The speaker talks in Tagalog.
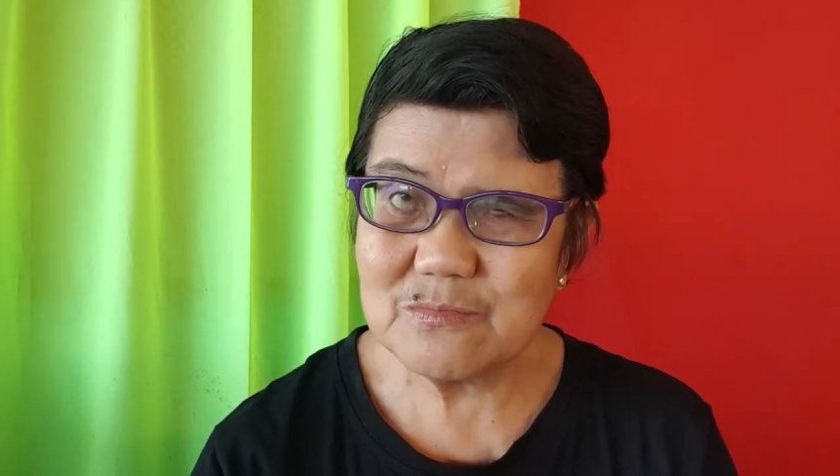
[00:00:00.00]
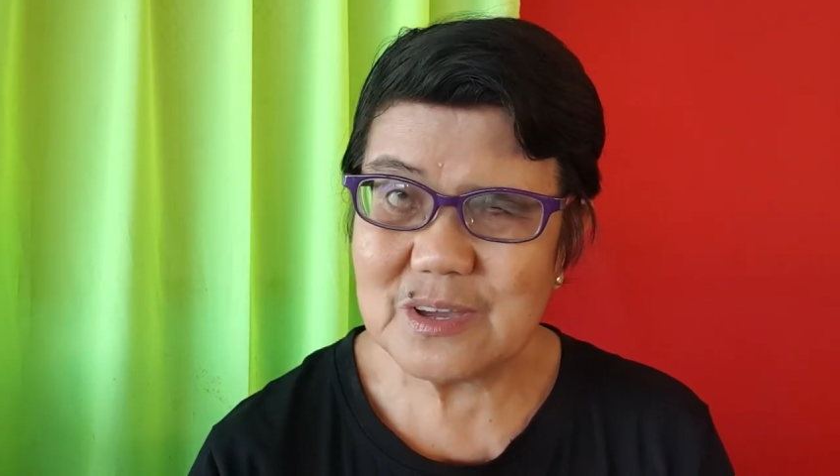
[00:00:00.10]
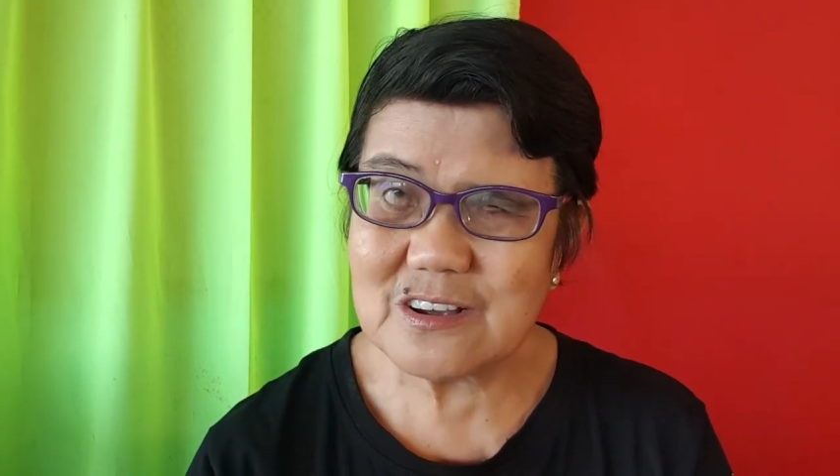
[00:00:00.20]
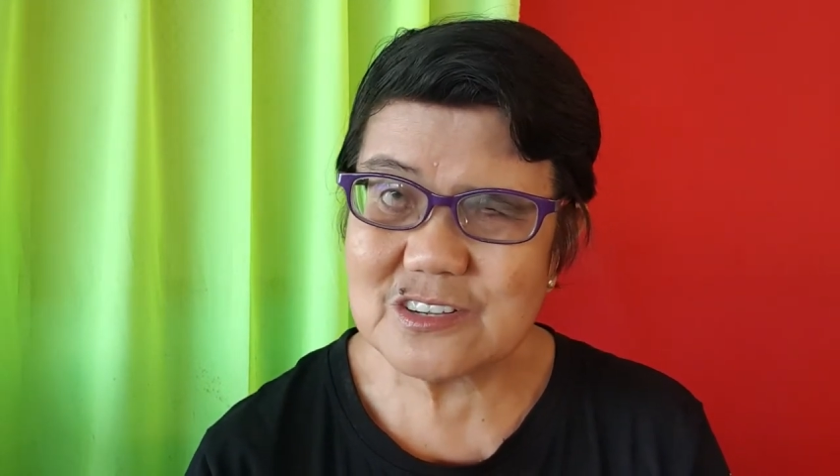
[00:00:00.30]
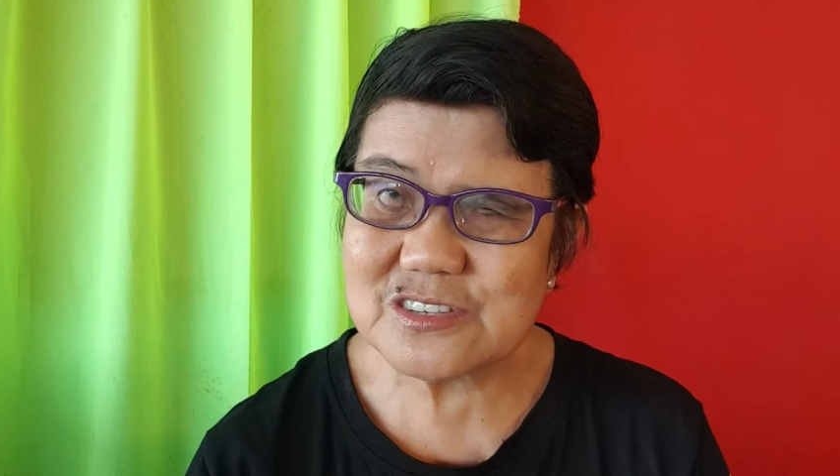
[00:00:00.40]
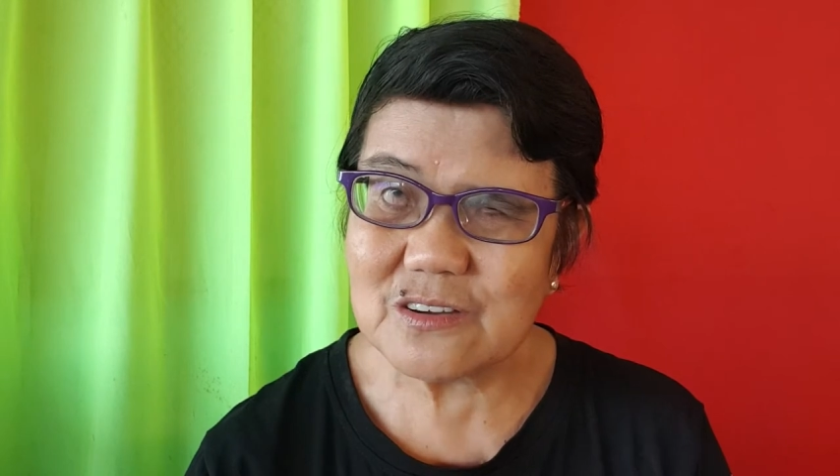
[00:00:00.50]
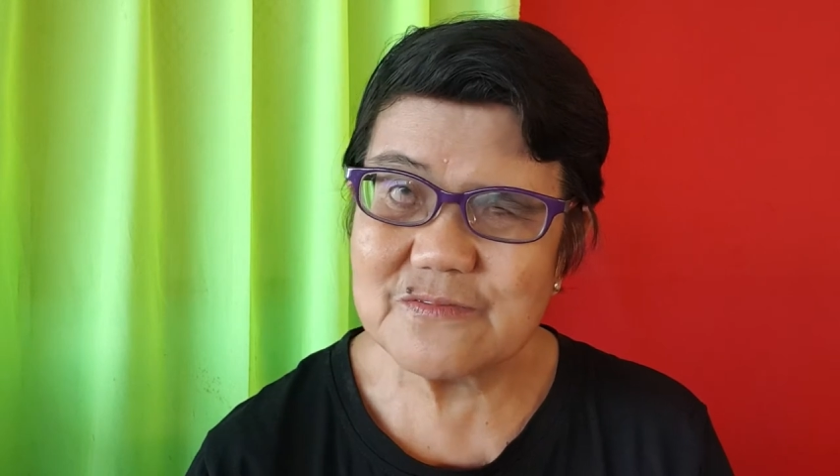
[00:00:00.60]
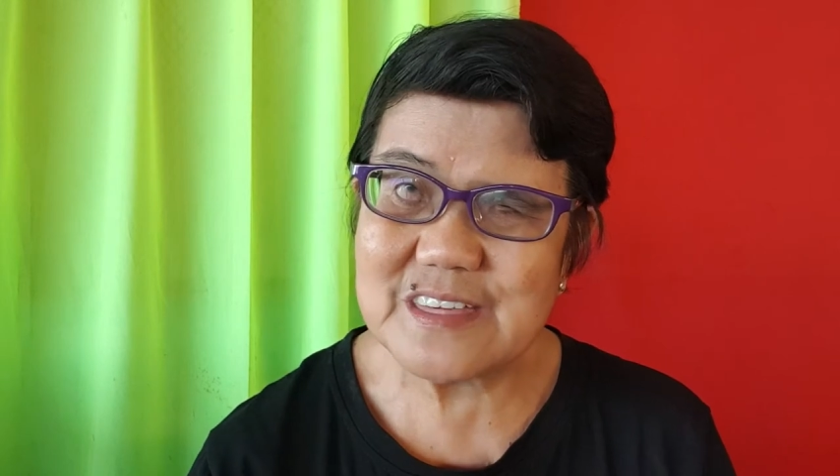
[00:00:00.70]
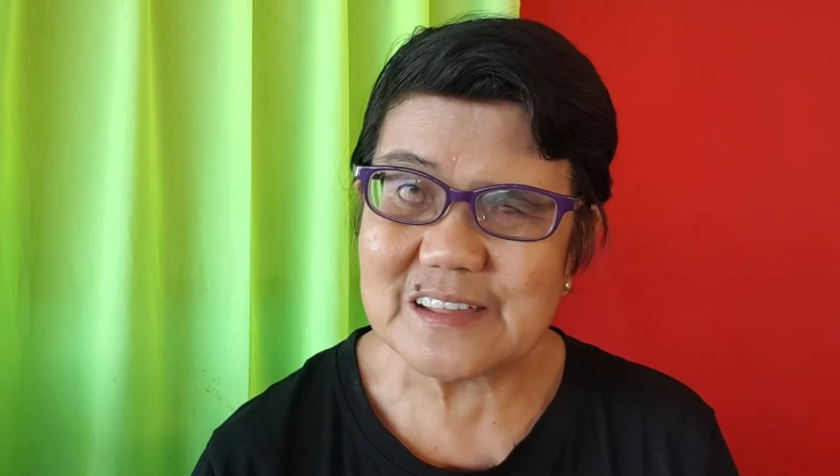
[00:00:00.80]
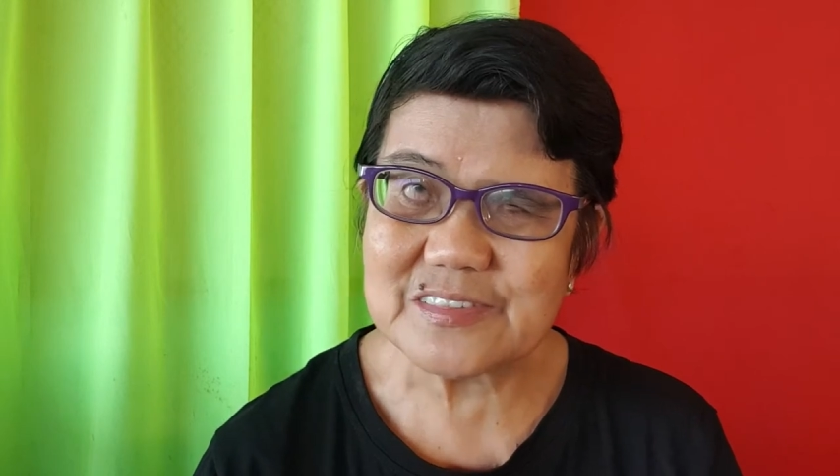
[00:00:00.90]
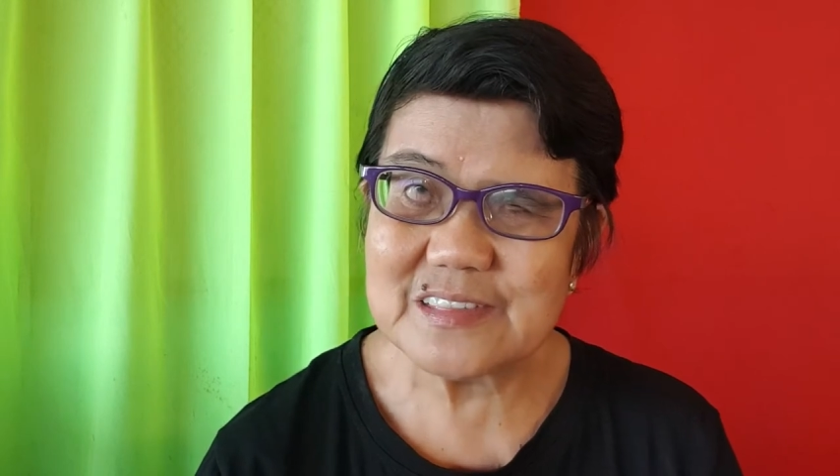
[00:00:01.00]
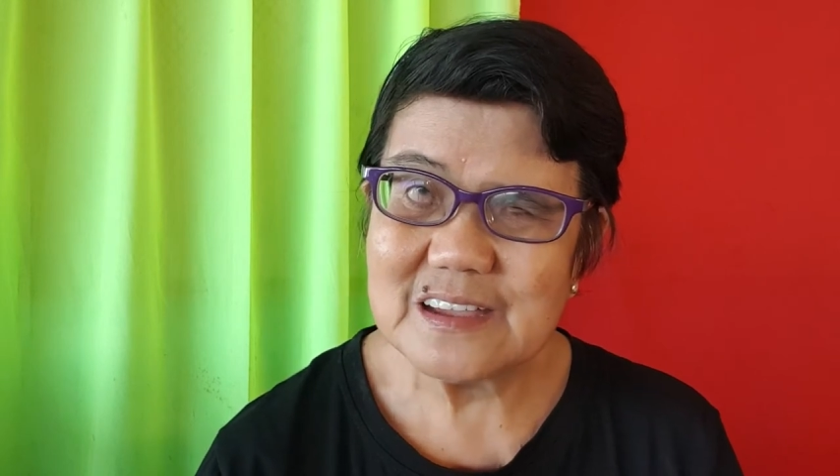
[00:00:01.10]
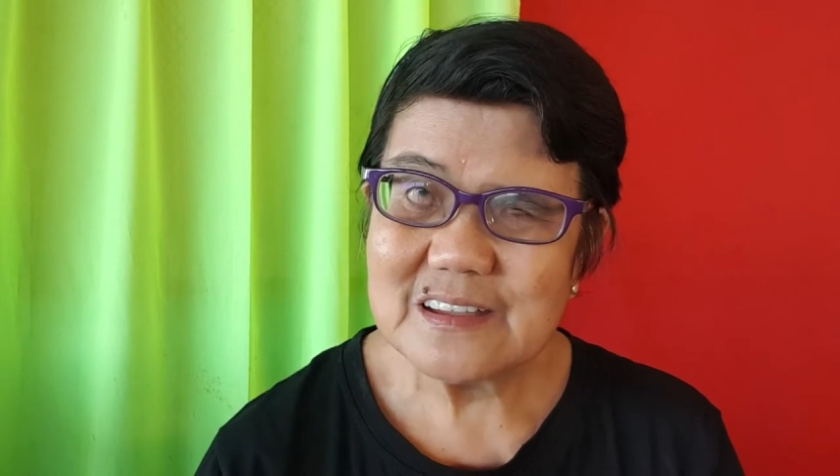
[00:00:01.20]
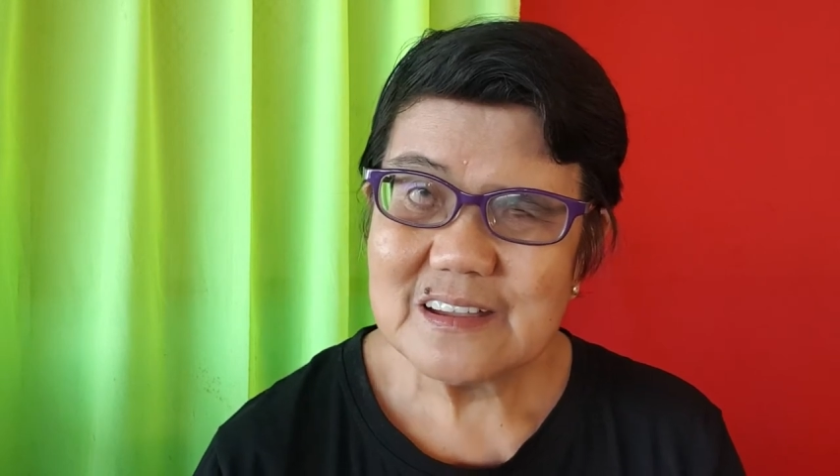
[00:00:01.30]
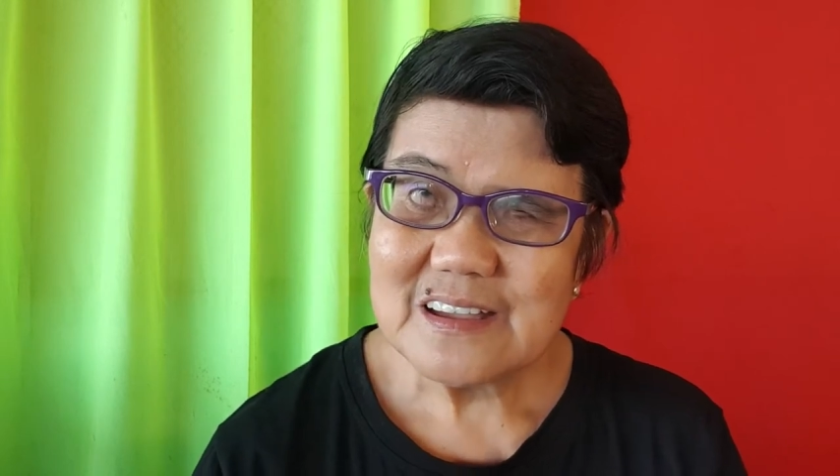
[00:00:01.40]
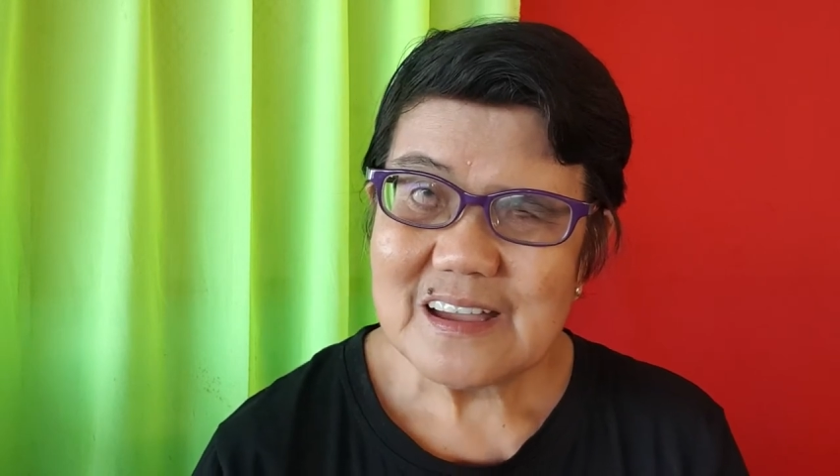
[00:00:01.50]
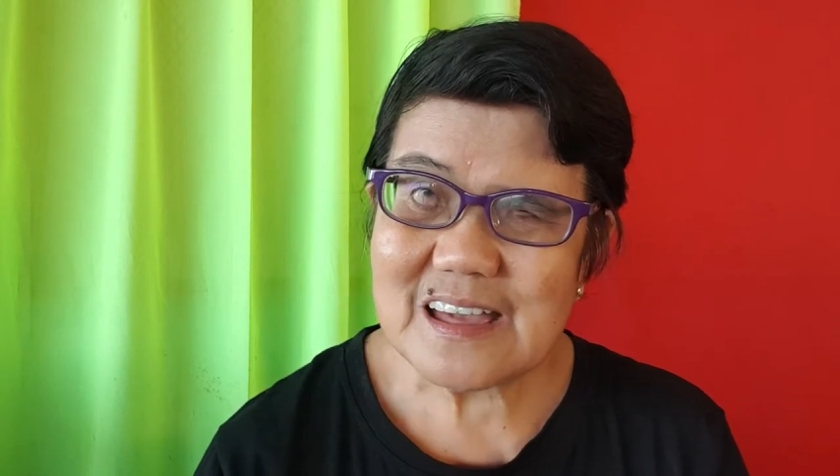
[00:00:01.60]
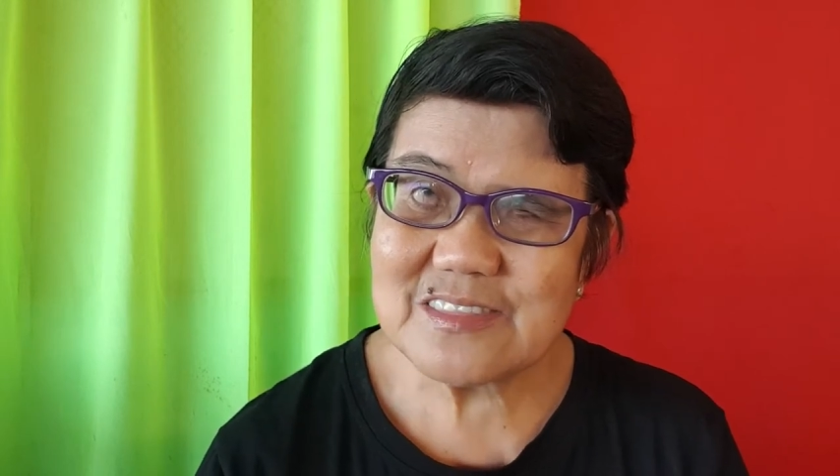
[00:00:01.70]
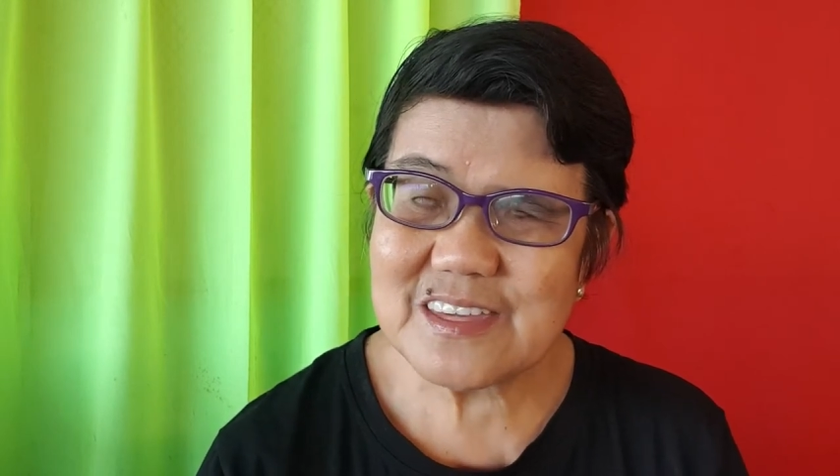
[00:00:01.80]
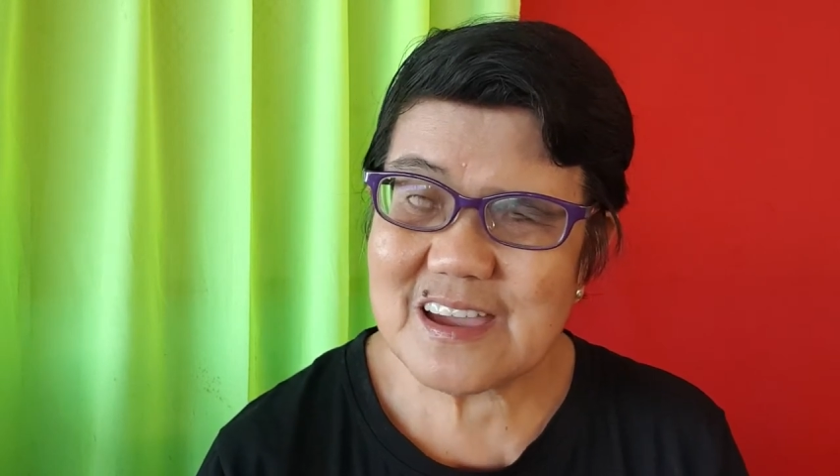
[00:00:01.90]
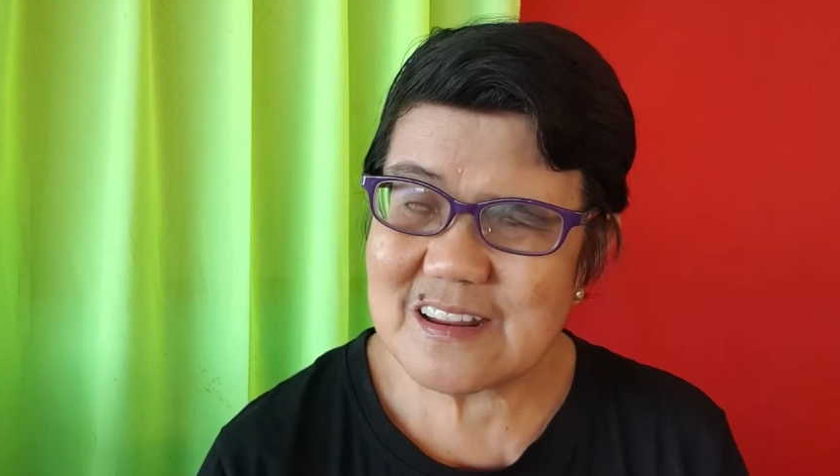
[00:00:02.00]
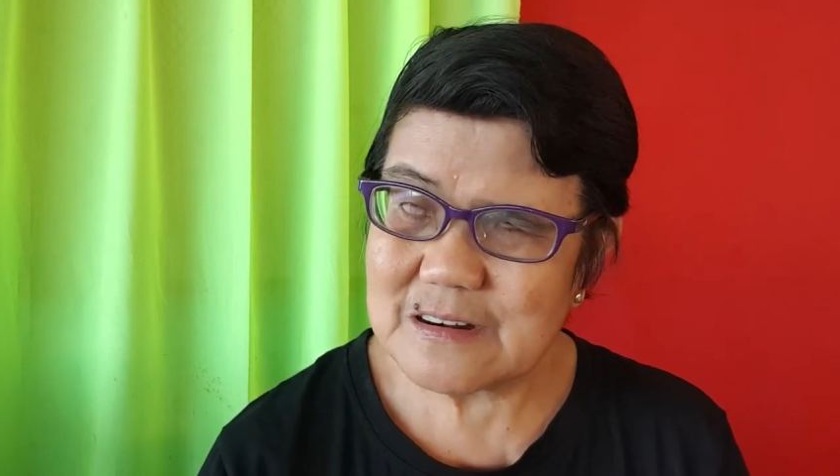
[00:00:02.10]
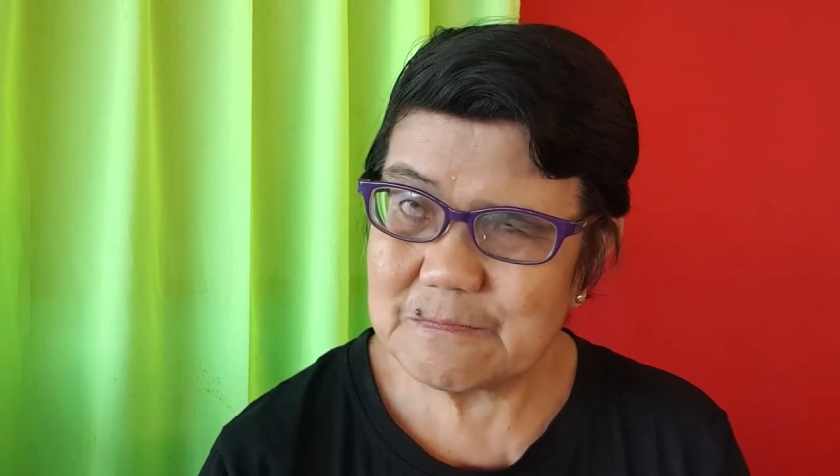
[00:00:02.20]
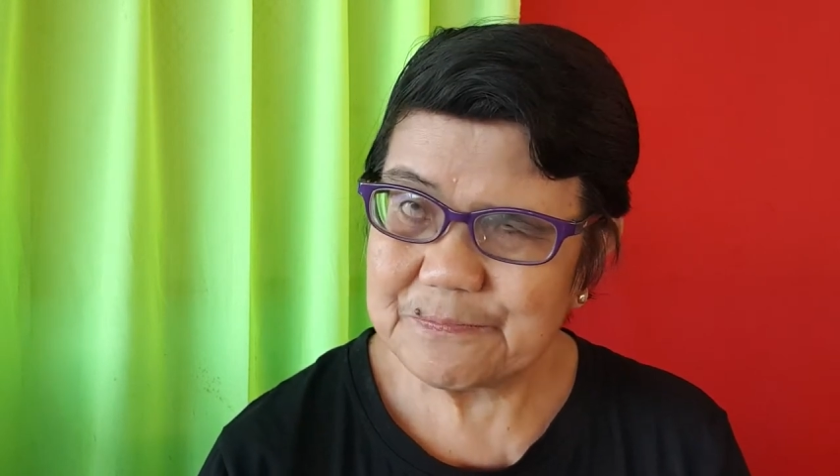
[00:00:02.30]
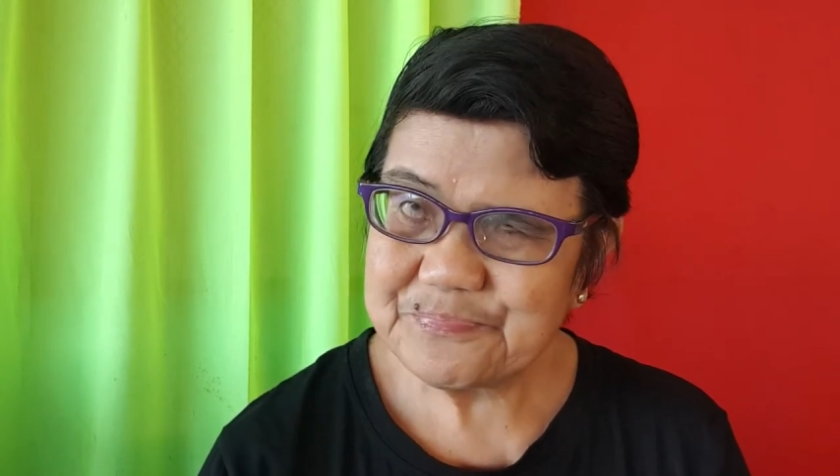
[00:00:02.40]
because of that and then